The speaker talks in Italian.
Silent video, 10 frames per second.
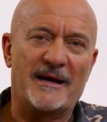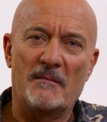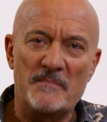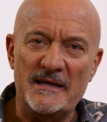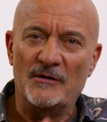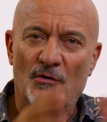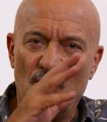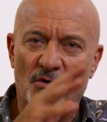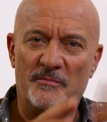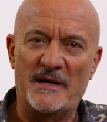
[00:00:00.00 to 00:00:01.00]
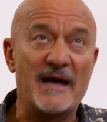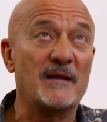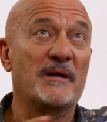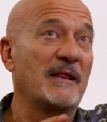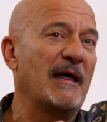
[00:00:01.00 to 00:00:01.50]
di cammino lungo i binari
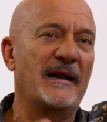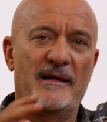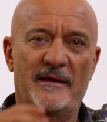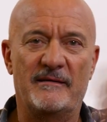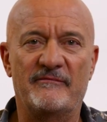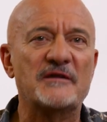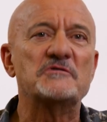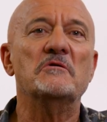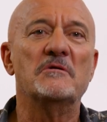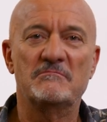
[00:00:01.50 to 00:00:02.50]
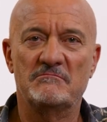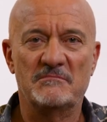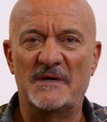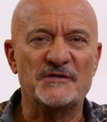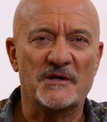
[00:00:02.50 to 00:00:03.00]
per andare verso
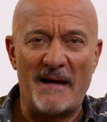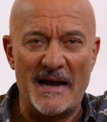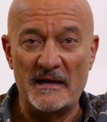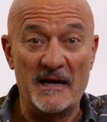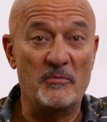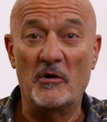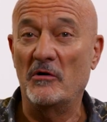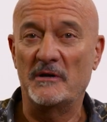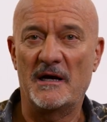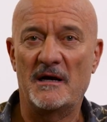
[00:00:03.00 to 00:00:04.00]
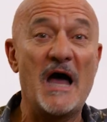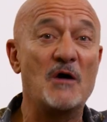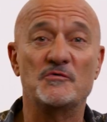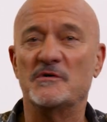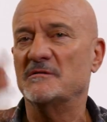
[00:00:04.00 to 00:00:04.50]
la Germania, la Polonia,
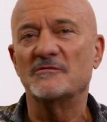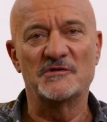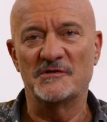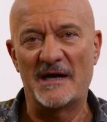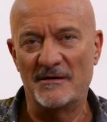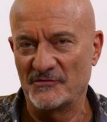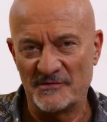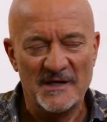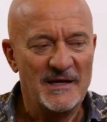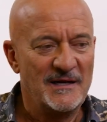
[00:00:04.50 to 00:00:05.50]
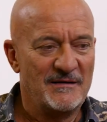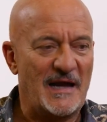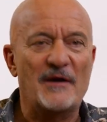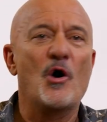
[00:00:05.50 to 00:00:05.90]
Auschwitz, non si sa, non, a, ah,